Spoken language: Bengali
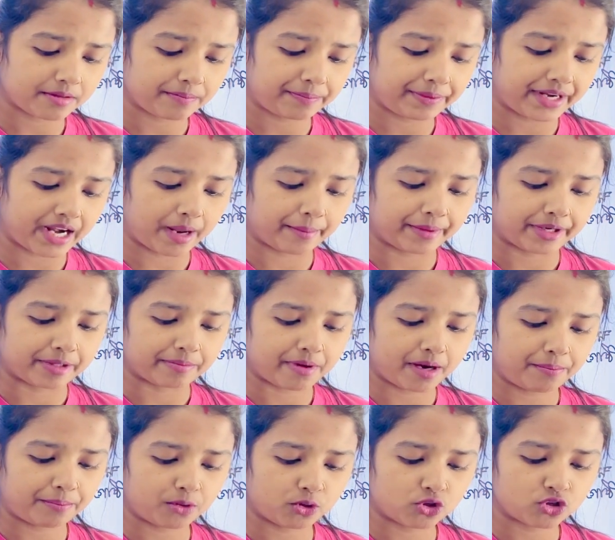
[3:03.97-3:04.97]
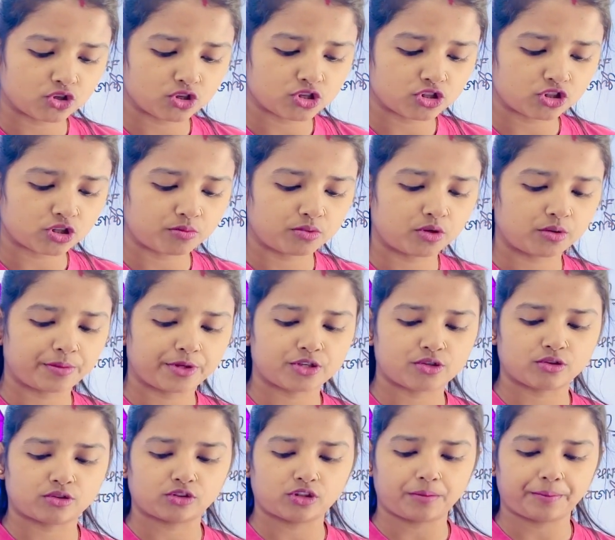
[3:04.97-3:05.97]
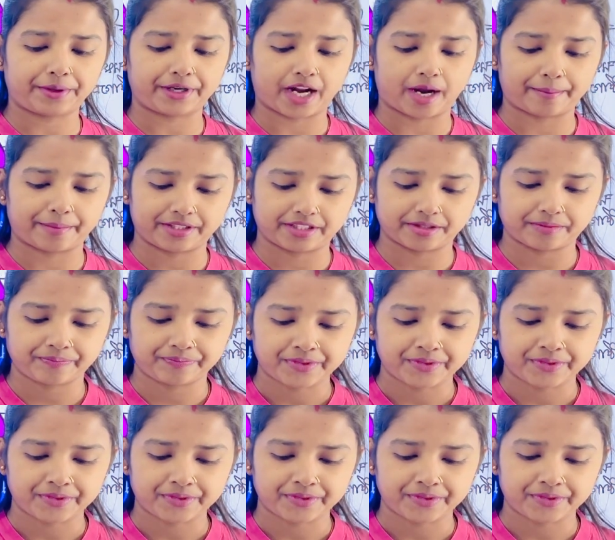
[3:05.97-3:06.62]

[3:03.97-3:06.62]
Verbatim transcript: পিরামিড বা প্রশস্ত ভূমিযুক্ত পিরামিড